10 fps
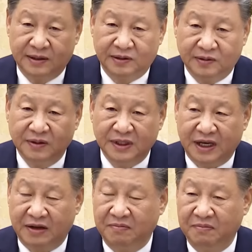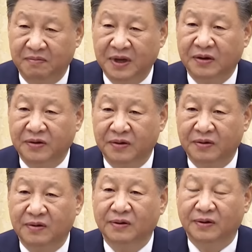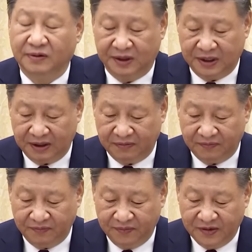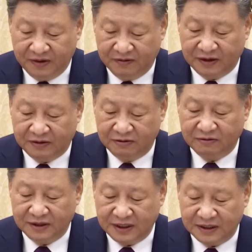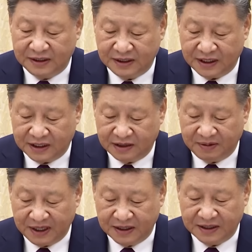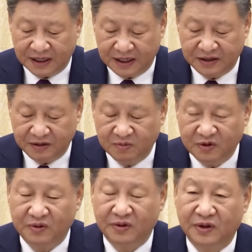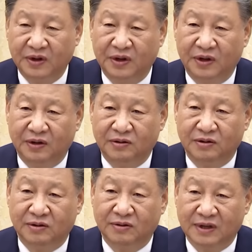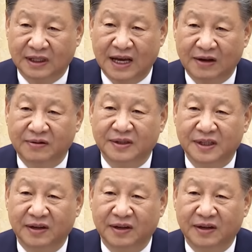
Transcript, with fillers: bắt các cơ hội hợp tác, mở ra cục diện mới đôi bên cùng có lợi. Chủ tịch Tập Cận Bình khẳng định, Trung Quốc sẽ tiếp tục ủng hộ